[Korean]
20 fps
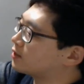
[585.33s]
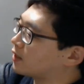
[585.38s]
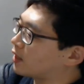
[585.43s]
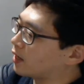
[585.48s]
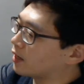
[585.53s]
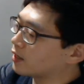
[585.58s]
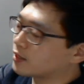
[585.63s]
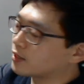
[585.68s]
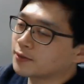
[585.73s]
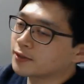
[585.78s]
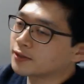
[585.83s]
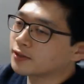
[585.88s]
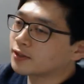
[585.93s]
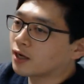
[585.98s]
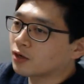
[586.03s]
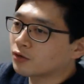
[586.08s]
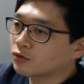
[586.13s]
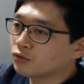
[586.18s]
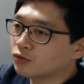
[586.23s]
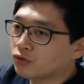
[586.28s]
작으면
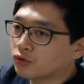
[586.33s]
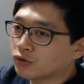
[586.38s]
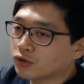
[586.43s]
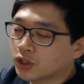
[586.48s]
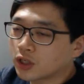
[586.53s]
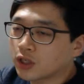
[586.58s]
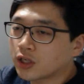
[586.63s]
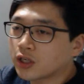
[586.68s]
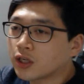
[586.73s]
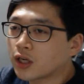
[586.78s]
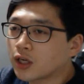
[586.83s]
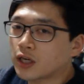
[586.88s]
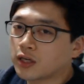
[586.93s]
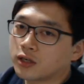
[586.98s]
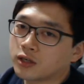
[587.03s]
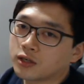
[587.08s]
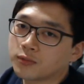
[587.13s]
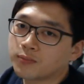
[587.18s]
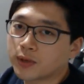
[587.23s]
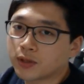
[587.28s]
작을수록 쉽게
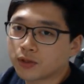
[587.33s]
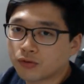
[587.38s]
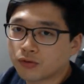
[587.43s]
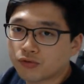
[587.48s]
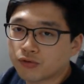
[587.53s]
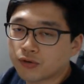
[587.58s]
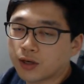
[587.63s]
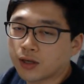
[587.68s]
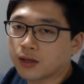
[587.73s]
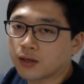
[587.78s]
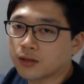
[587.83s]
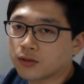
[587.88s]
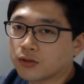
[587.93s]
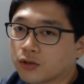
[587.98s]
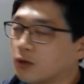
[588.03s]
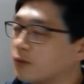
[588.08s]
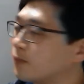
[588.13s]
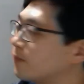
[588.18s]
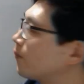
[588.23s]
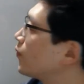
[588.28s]
열을 뺏을 수가
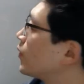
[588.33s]
있겠죠